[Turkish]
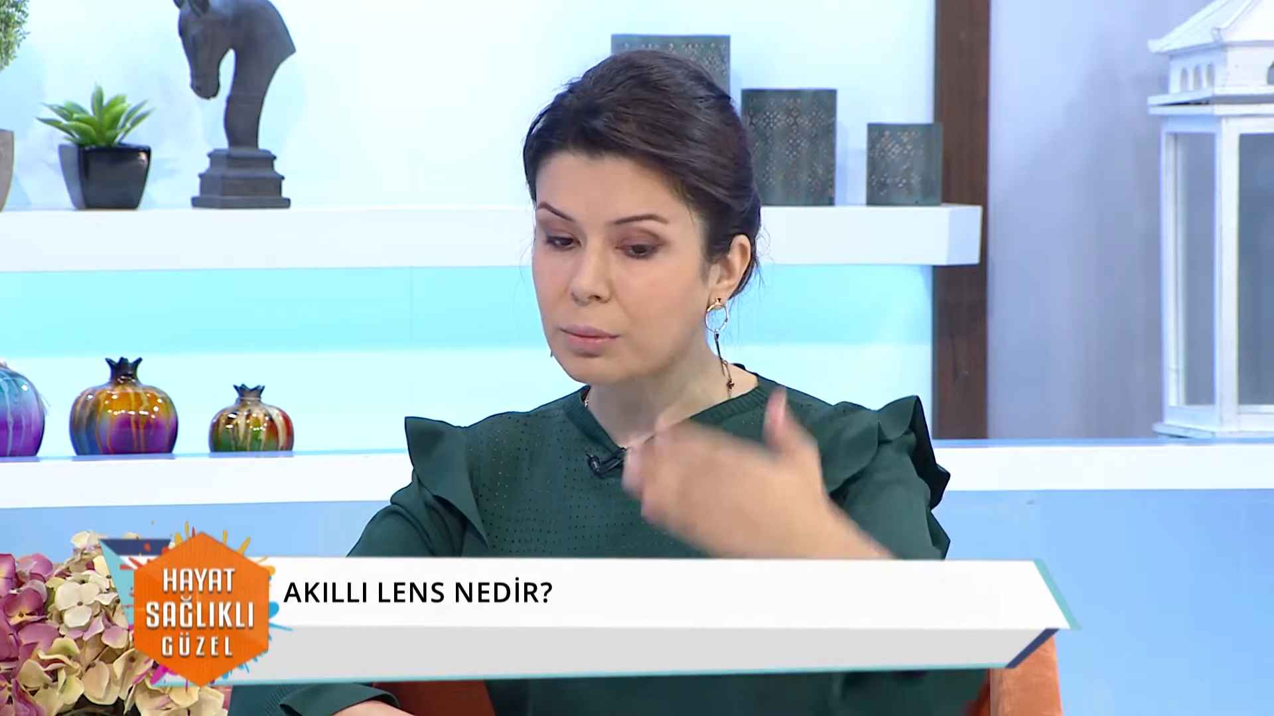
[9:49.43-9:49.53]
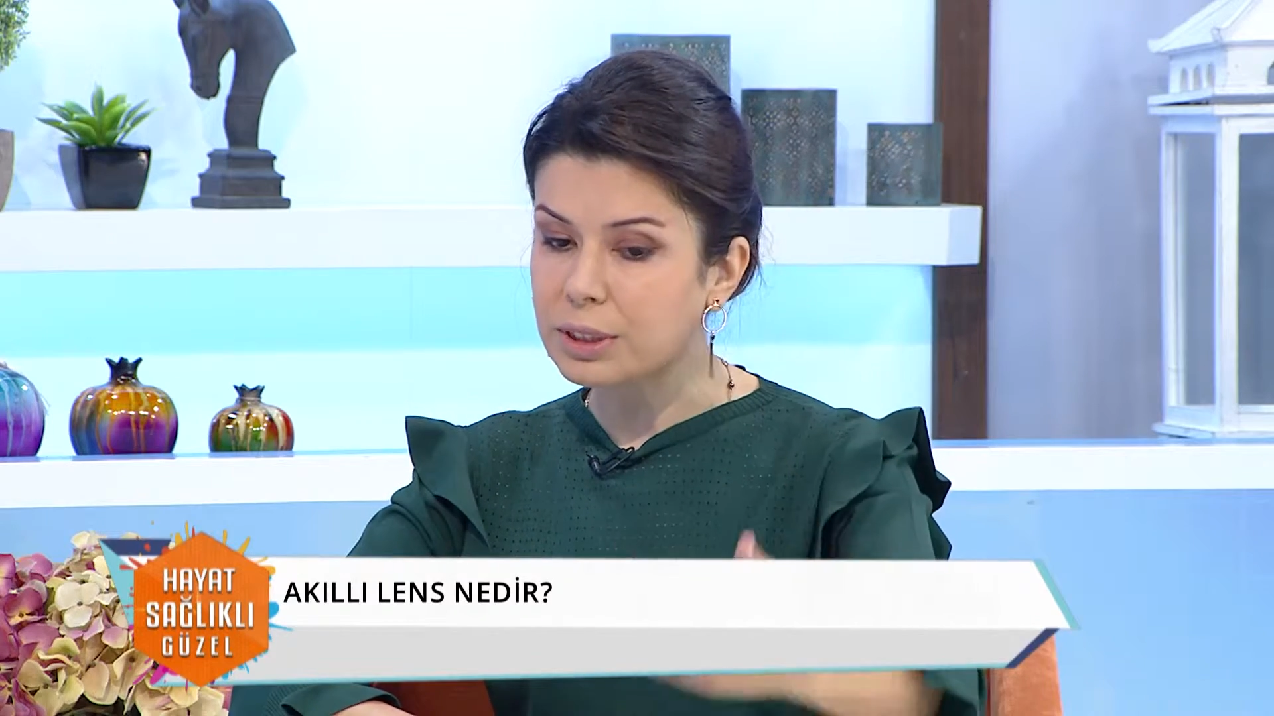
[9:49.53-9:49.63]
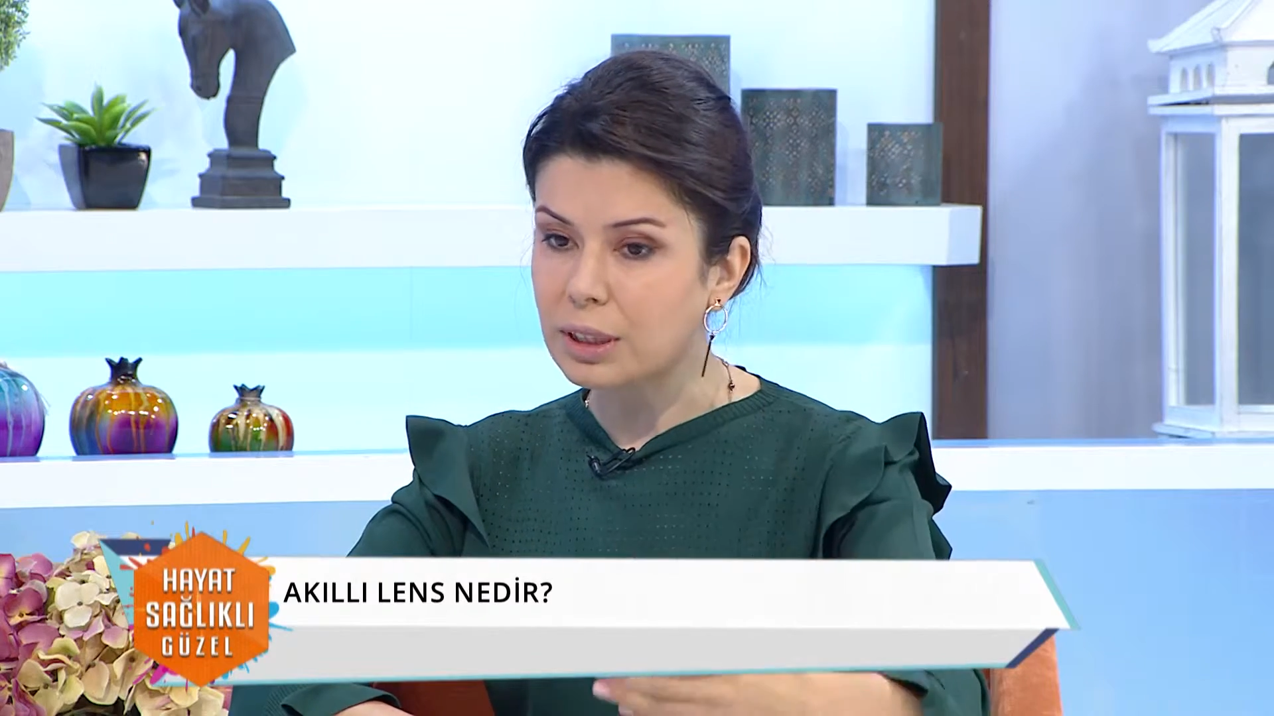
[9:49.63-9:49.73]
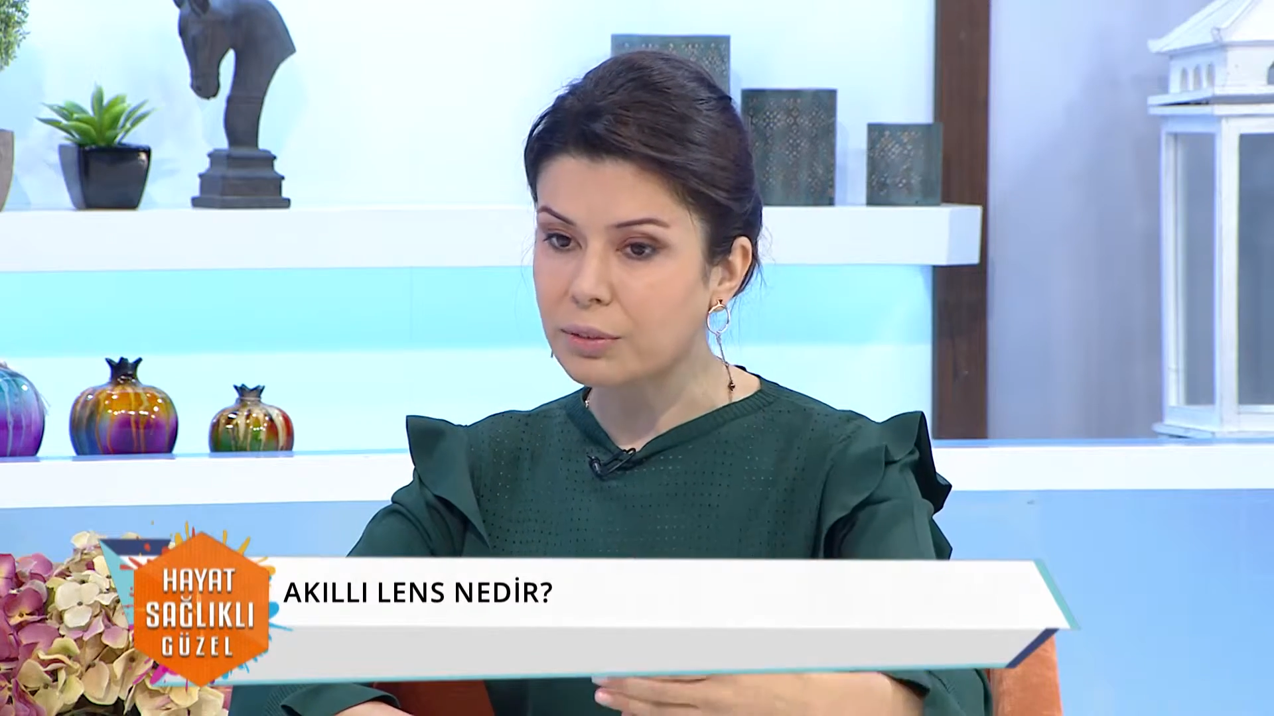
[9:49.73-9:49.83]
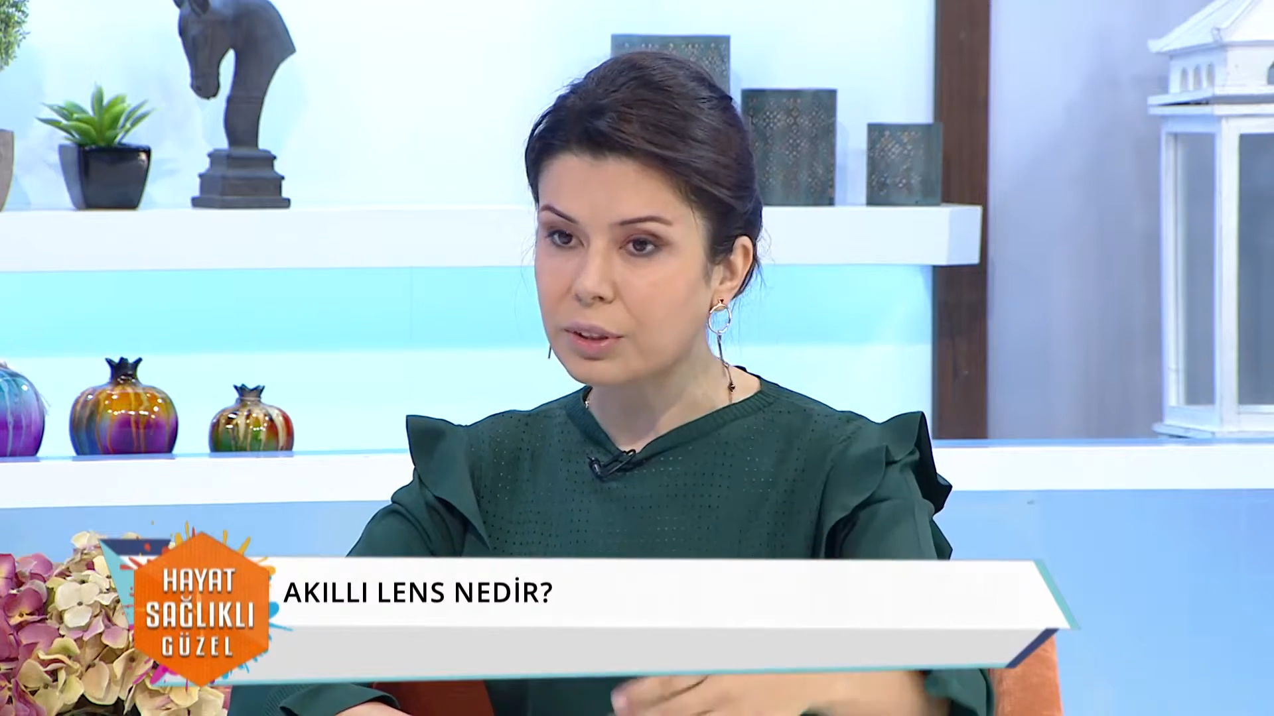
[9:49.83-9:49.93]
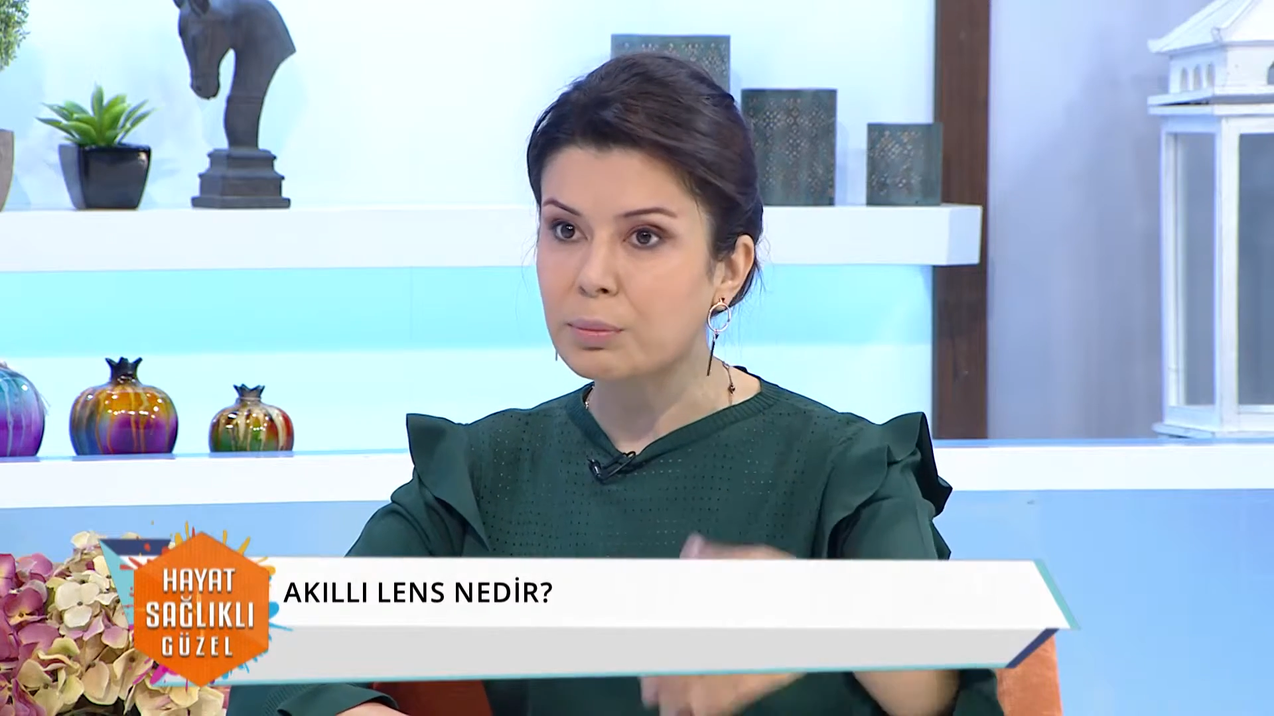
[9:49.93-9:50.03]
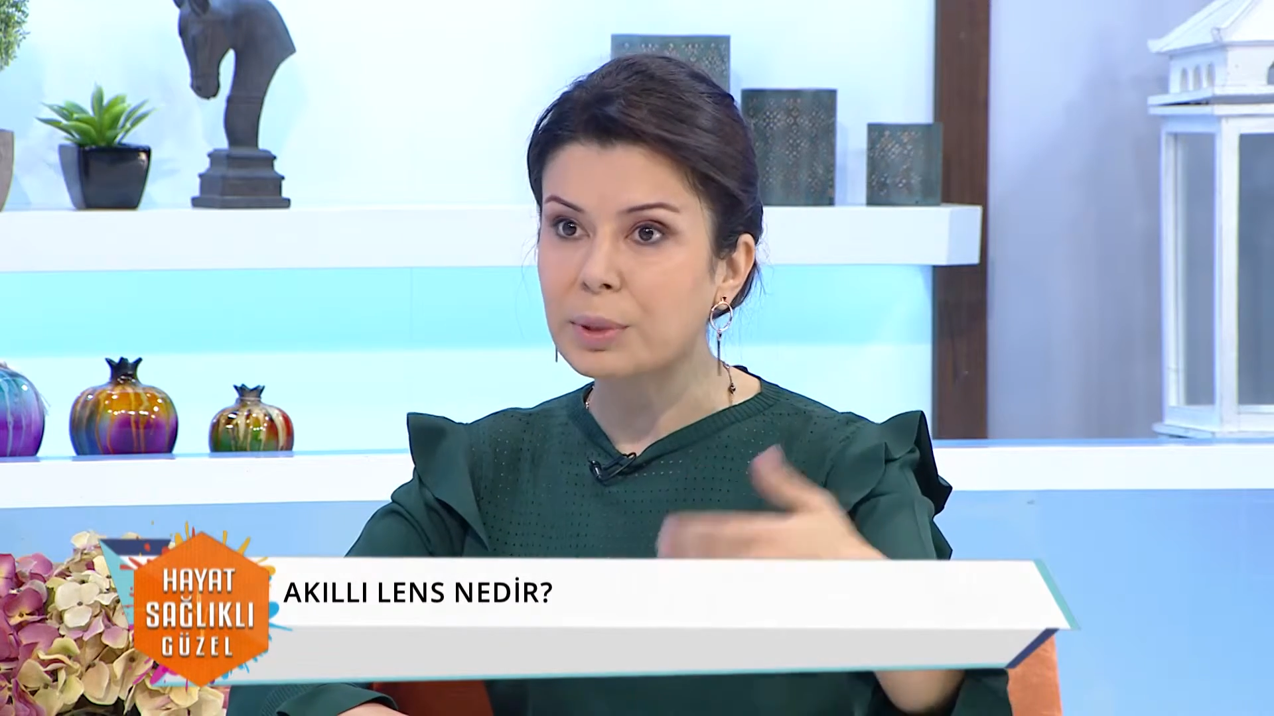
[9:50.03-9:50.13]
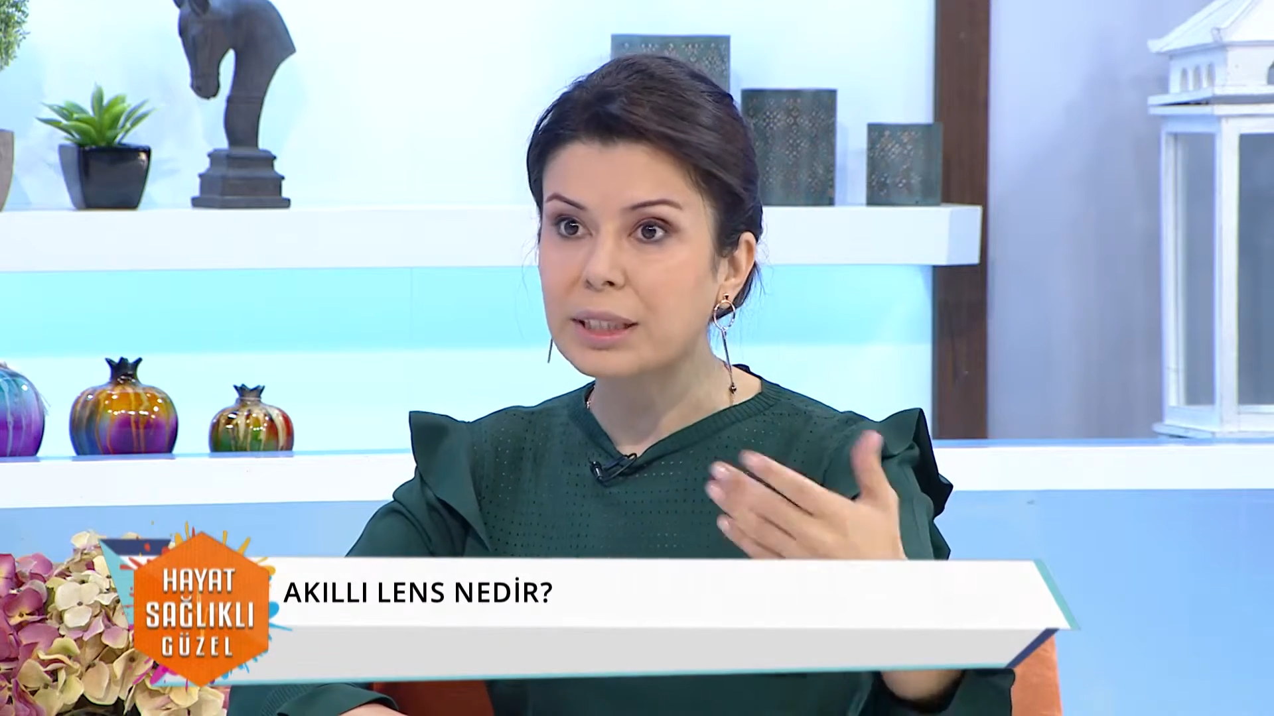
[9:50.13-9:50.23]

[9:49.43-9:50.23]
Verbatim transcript: mesafede